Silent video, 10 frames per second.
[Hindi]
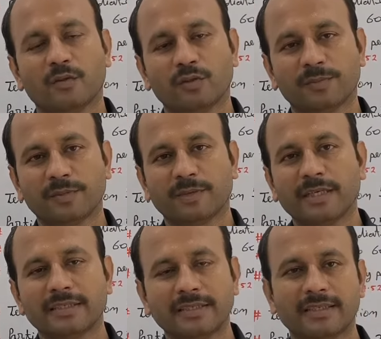तो सबसे
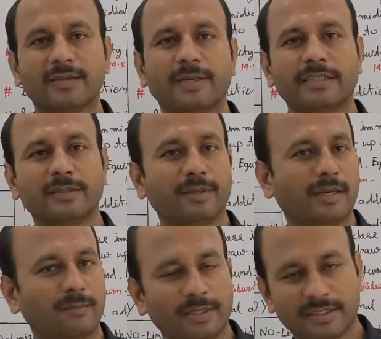पहले इसके देखते हैं बेसिक
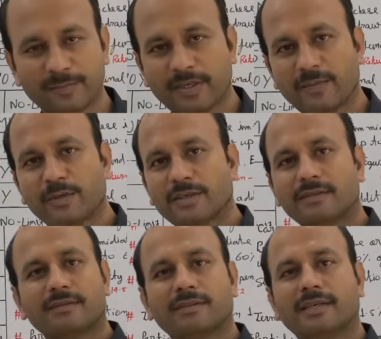बेसिक
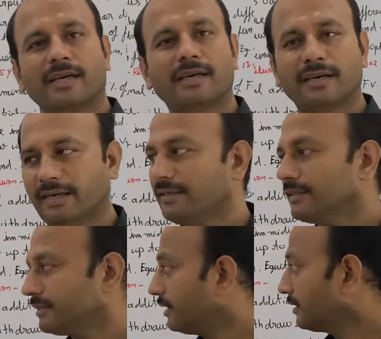पैरामीटर क्या है
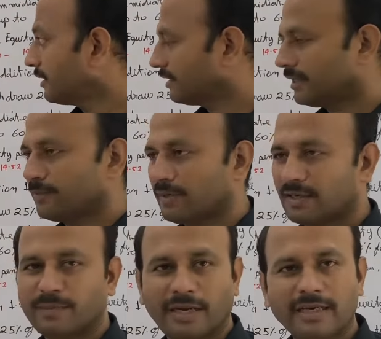जिसके अंतर्गत आप
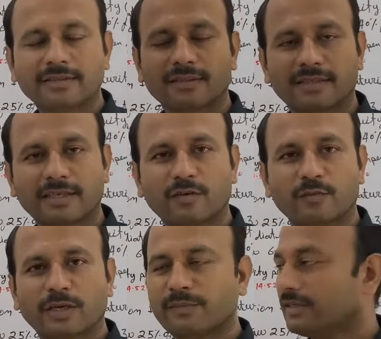प्लान में आ सकते हैं और
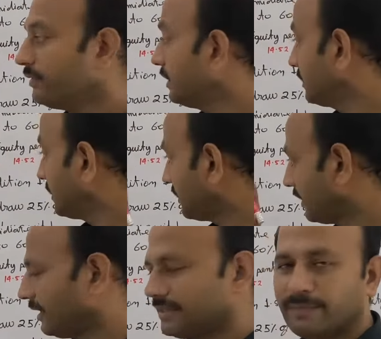बाद बाकी फिर डिस्कस
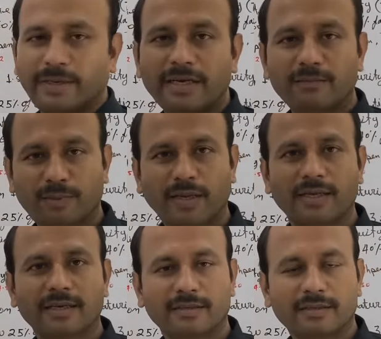करेंगे इसके मेन प्लान